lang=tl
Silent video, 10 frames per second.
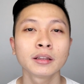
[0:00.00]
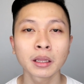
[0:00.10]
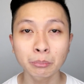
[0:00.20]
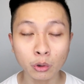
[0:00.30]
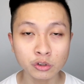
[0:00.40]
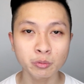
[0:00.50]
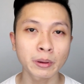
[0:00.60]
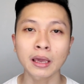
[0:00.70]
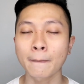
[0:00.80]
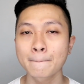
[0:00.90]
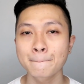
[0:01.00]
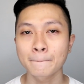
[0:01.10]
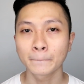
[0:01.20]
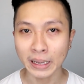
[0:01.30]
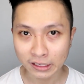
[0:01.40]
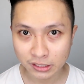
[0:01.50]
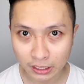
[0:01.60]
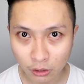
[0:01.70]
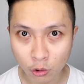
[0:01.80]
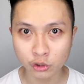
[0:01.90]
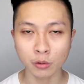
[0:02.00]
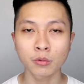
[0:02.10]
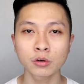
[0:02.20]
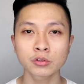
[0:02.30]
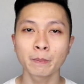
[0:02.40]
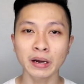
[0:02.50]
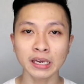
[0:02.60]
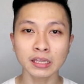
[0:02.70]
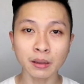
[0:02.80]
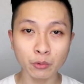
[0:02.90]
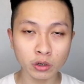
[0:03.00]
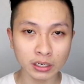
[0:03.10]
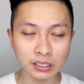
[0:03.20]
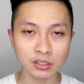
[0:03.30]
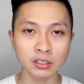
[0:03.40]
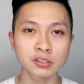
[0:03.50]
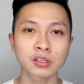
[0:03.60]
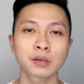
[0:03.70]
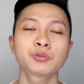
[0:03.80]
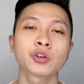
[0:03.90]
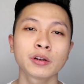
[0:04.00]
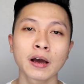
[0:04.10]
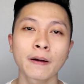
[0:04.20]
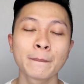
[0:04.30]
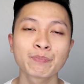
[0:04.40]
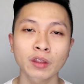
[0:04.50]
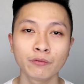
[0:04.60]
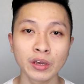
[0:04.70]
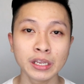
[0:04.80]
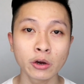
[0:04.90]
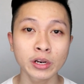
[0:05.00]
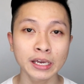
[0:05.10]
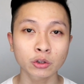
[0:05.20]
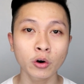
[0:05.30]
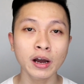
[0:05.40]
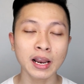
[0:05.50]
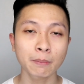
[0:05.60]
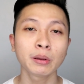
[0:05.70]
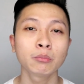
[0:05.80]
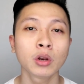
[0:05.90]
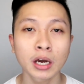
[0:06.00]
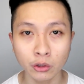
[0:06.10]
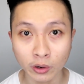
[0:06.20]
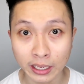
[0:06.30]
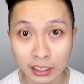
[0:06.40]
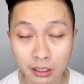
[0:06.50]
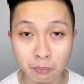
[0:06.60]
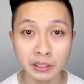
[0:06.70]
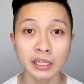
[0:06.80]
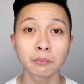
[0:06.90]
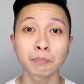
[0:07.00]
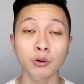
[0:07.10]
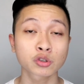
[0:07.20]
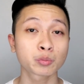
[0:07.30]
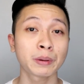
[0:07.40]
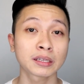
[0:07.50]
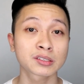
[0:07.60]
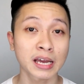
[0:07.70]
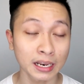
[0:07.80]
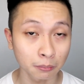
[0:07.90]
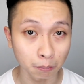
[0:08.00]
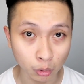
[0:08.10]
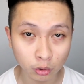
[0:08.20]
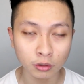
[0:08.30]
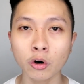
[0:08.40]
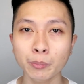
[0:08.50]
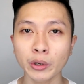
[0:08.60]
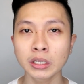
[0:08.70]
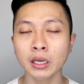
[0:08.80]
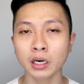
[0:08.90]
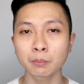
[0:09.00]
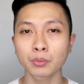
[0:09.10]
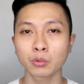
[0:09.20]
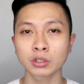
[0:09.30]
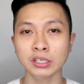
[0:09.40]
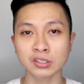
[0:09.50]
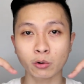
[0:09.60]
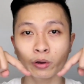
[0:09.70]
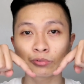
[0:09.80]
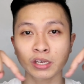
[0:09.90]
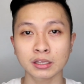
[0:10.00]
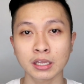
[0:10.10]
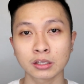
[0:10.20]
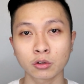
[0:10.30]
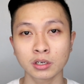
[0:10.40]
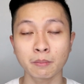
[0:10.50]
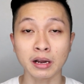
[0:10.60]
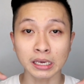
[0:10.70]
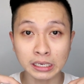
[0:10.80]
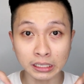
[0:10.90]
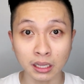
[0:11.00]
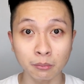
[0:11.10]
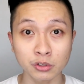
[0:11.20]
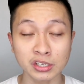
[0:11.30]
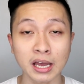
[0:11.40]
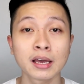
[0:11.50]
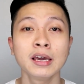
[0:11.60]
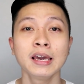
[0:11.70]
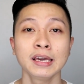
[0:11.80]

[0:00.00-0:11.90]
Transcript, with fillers: na prospect para sa negosyo mo. Makikita mo yung link sa description ng video na ito. Hanapin mo lang yung Unlimited Prospects Handbook or pwede ka rin pumunta sa website na ito na makikita mo sa